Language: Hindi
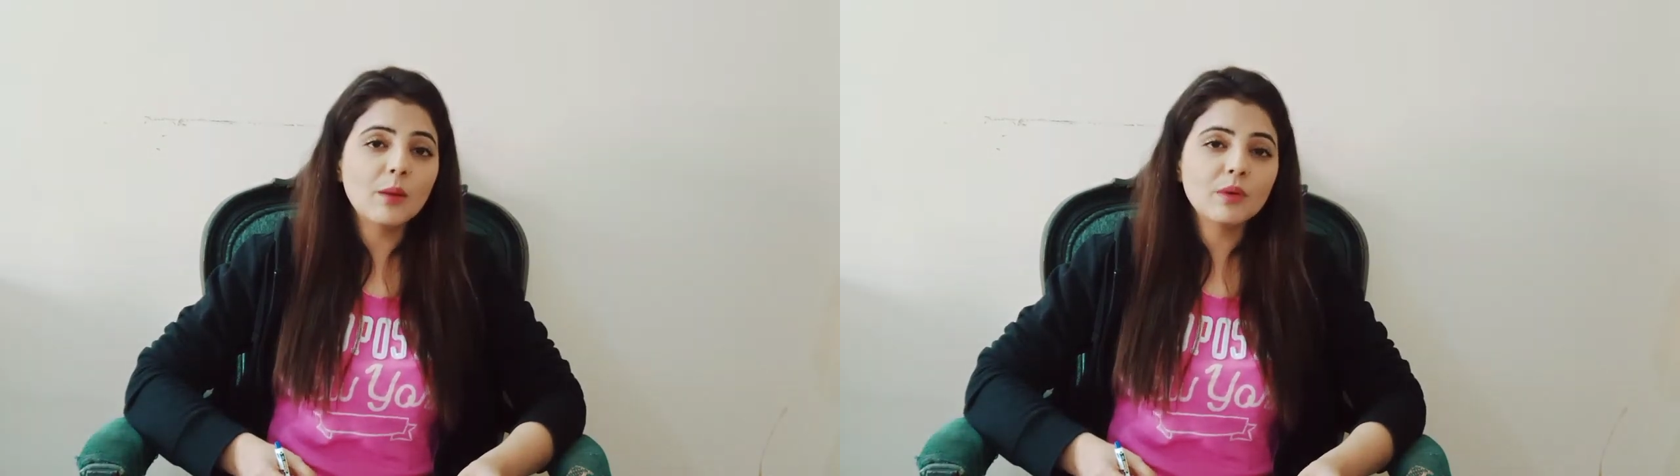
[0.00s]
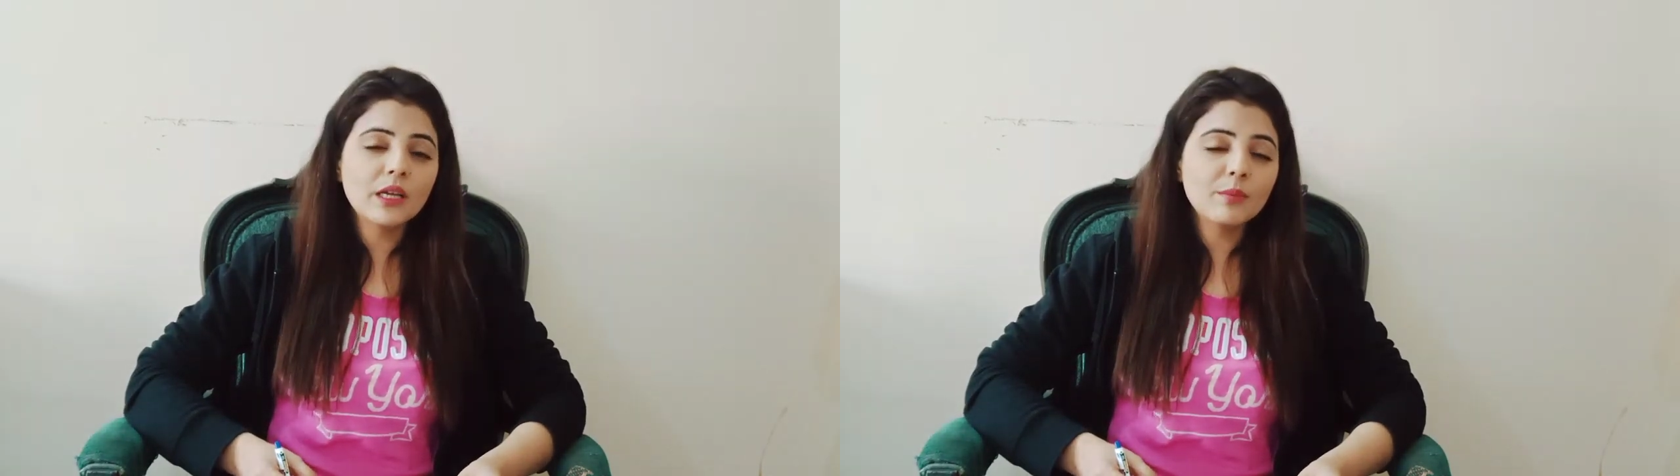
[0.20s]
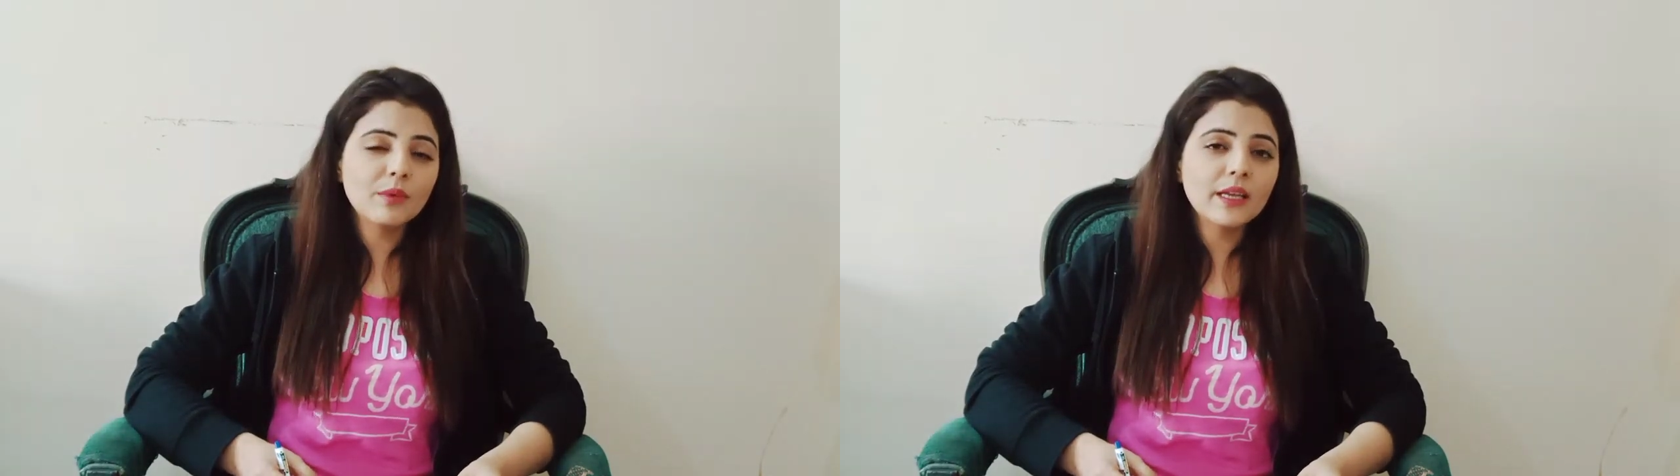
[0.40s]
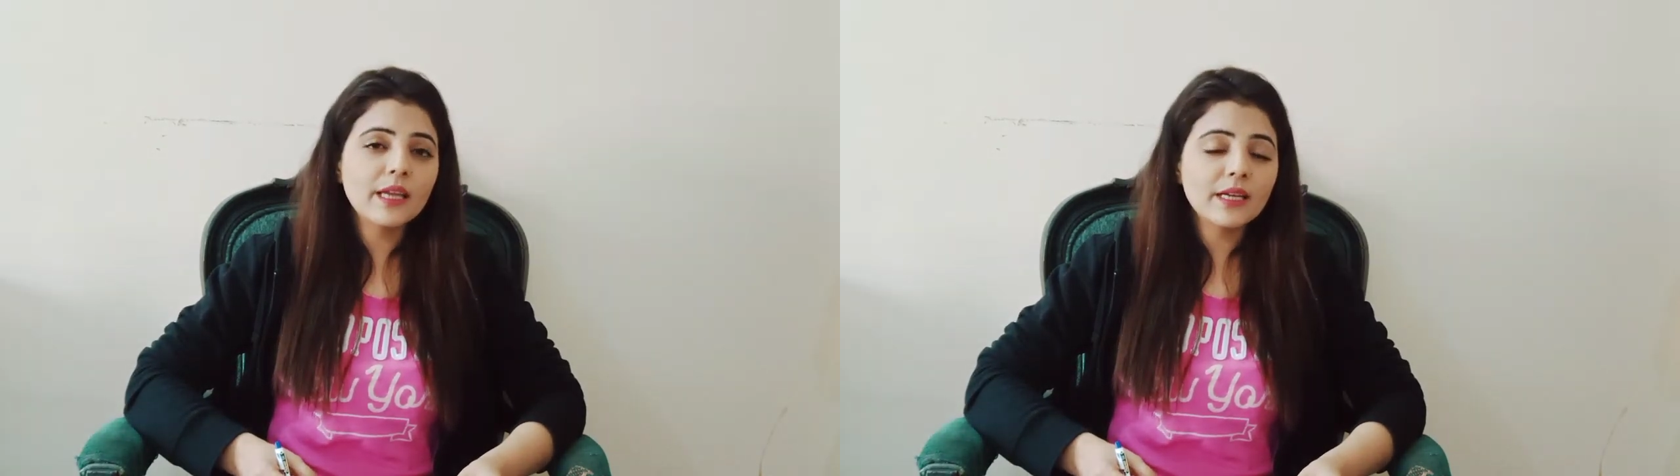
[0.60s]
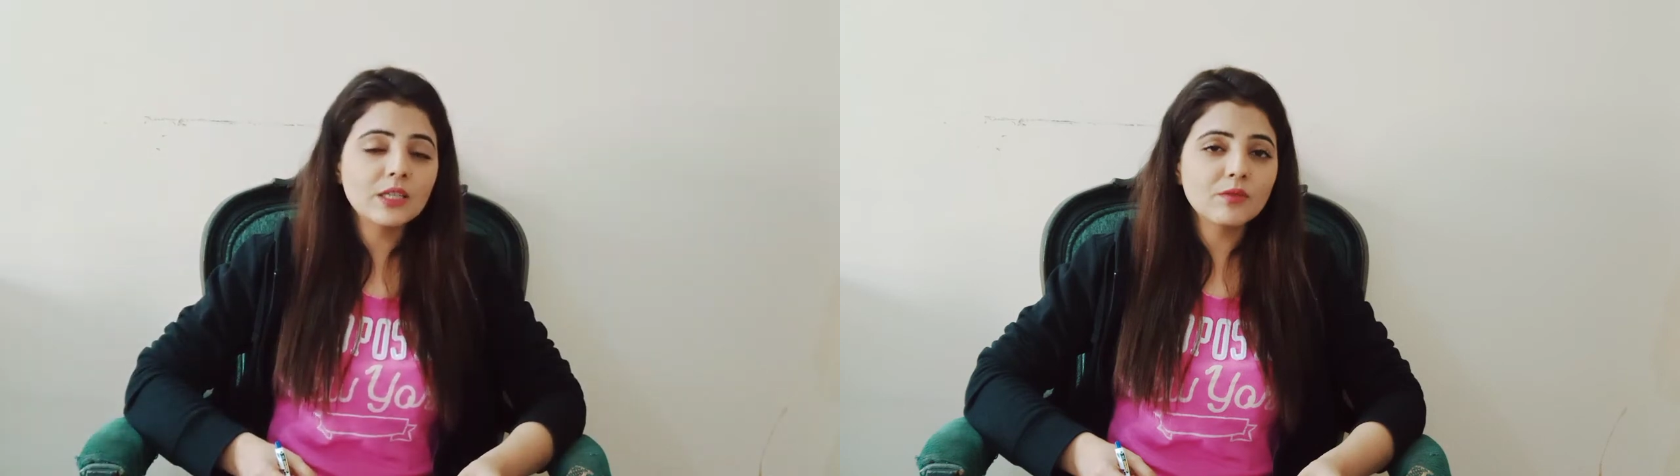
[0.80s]
आपका एपीआई
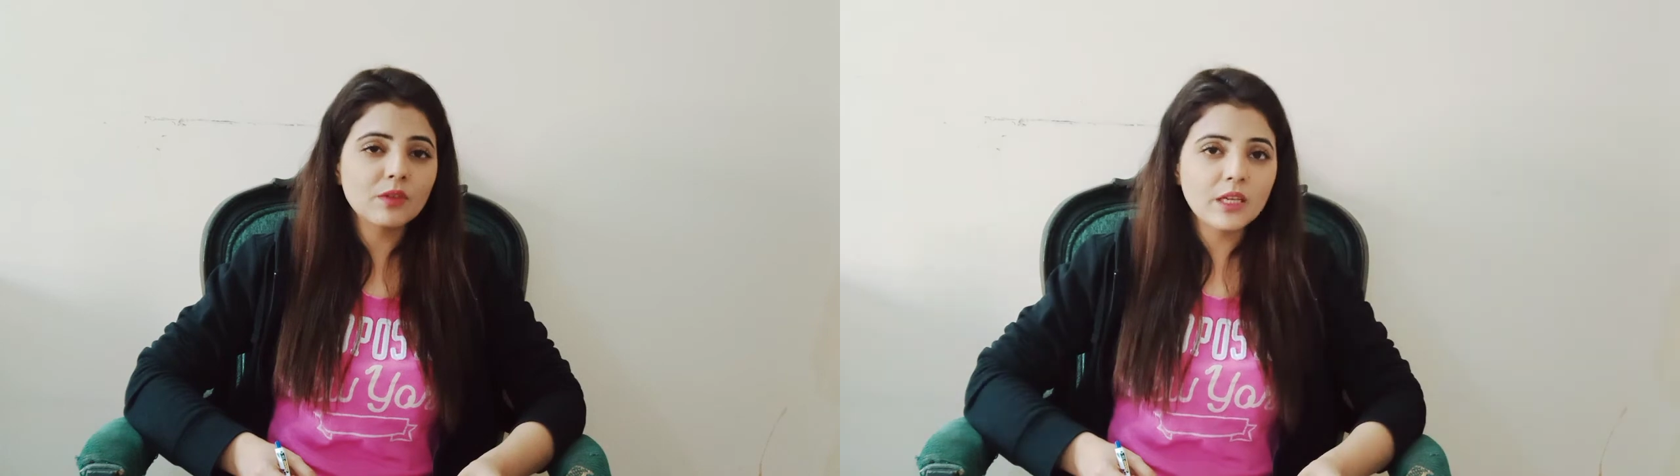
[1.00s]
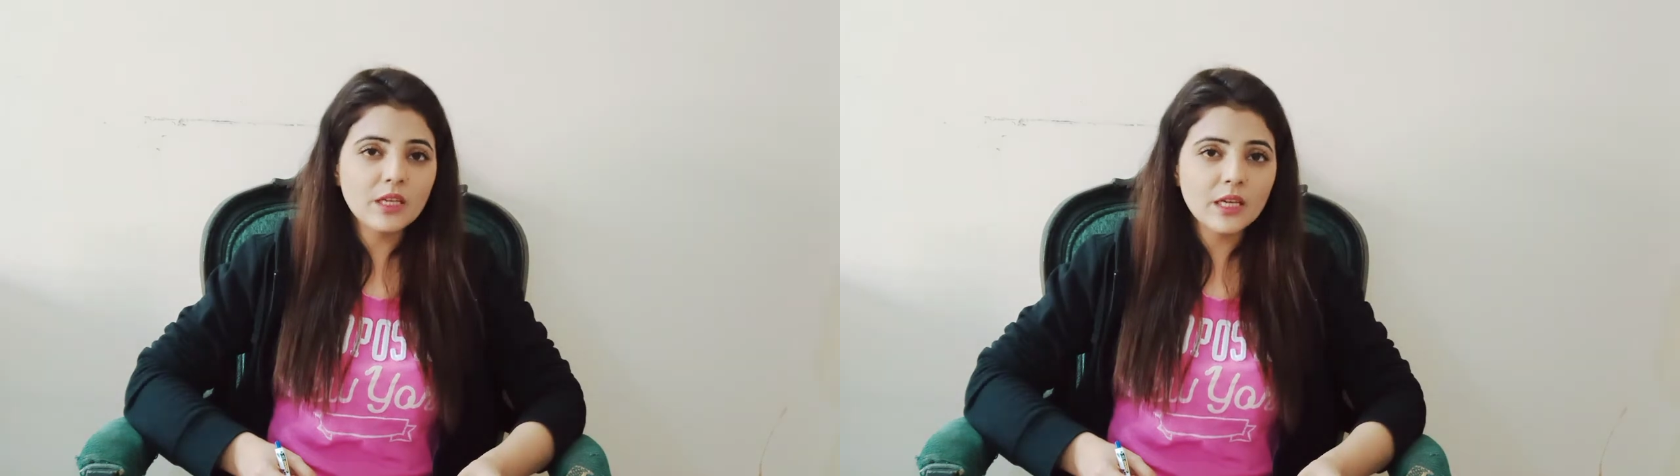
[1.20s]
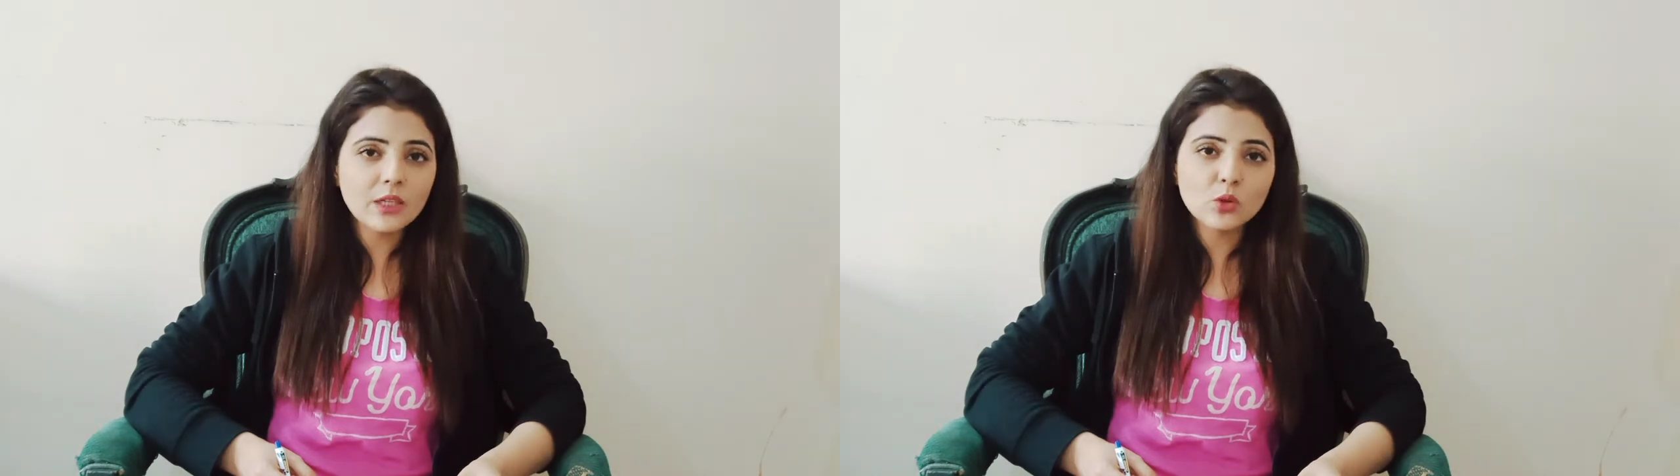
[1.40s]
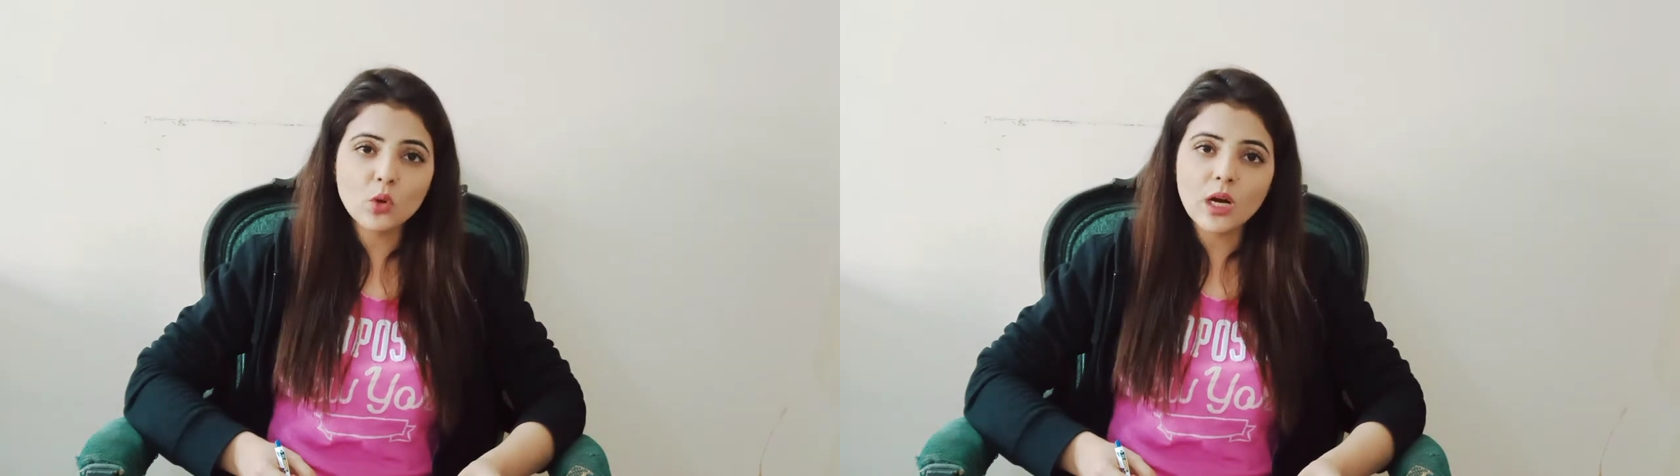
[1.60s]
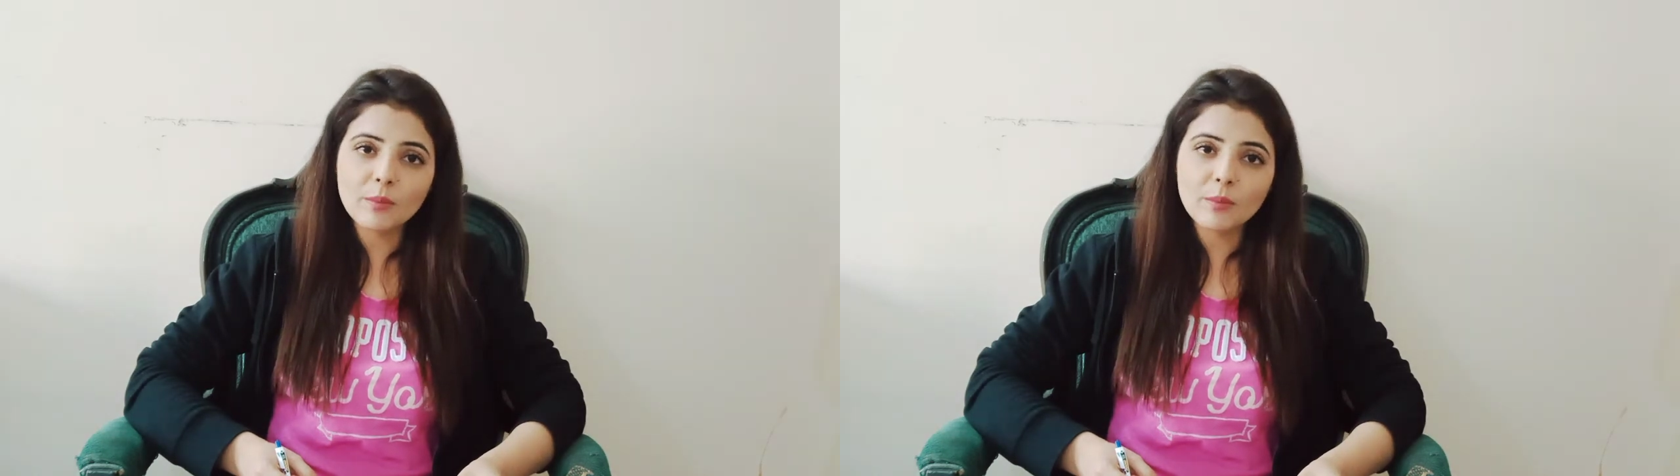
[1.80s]
एक्टिव नहीं है तो